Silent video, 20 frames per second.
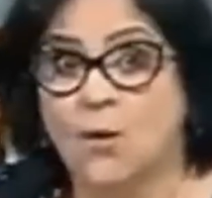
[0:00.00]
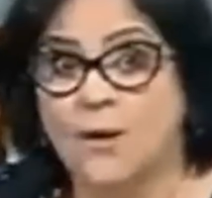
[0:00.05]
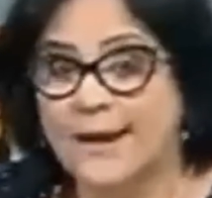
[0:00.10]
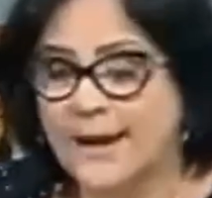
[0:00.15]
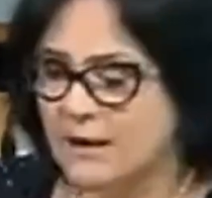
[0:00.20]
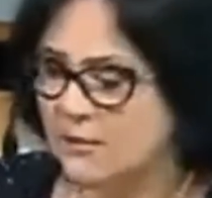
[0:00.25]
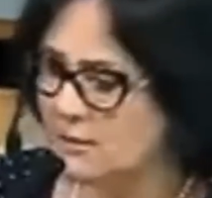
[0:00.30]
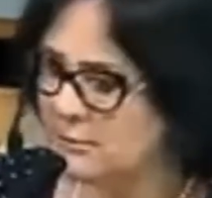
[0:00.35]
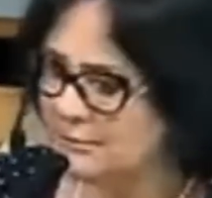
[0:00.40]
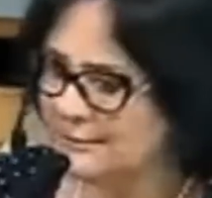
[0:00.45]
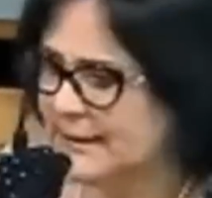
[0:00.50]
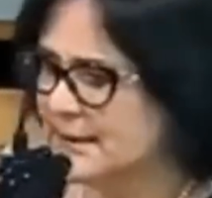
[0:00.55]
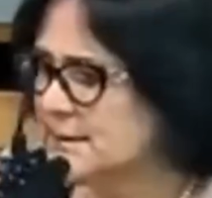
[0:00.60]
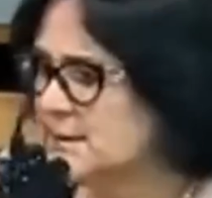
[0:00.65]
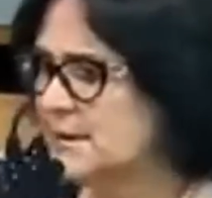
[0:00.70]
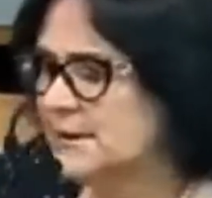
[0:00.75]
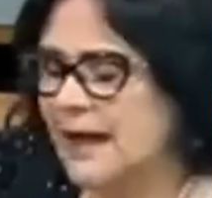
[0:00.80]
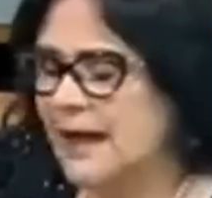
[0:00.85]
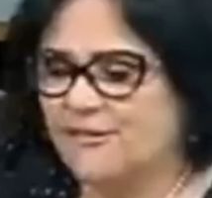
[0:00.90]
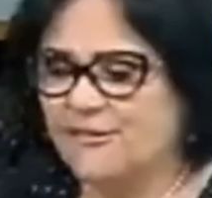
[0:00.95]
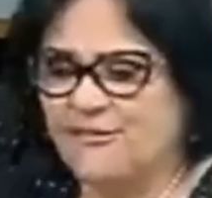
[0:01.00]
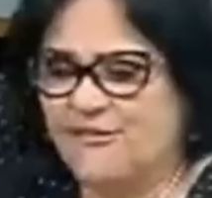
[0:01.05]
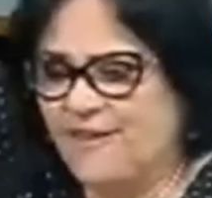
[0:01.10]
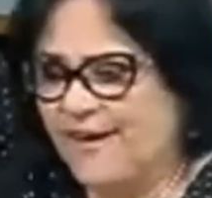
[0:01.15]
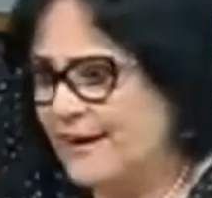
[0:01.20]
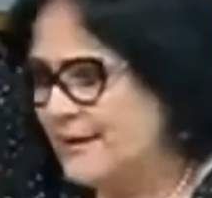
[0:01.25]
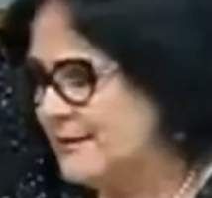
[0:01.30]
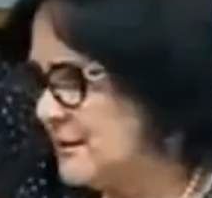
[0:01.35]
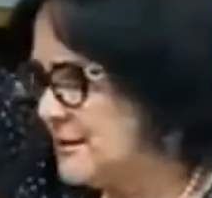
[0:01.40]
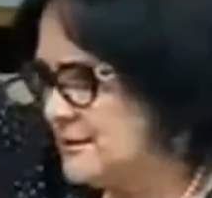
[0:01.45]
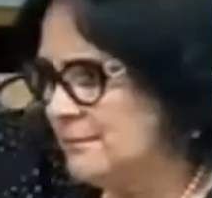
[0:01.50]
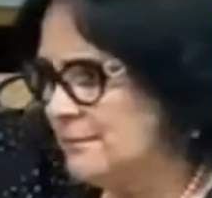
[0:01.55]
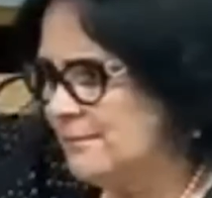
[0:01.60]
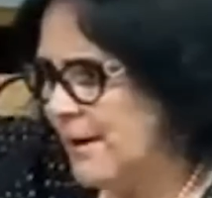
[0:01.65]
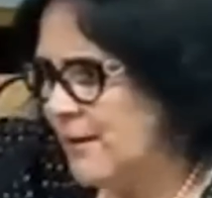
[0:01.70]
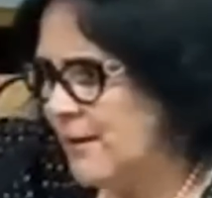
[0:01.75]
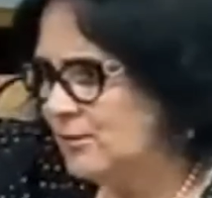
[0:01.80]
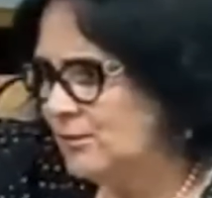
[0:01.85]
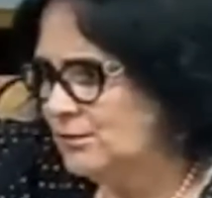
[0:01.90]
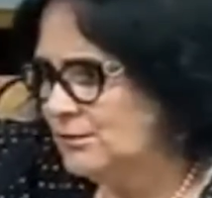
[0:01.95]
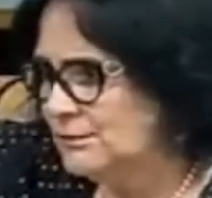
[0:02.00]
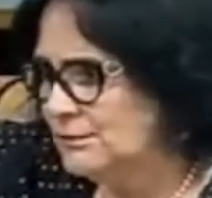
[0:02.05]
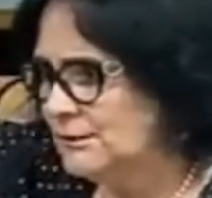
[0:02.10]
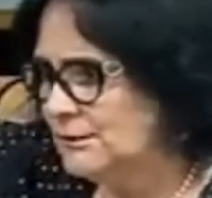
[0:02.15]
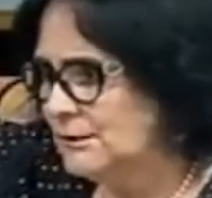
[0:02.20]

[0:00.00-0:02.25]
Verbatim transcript: o sim. que acontece lá afeta São Paulo.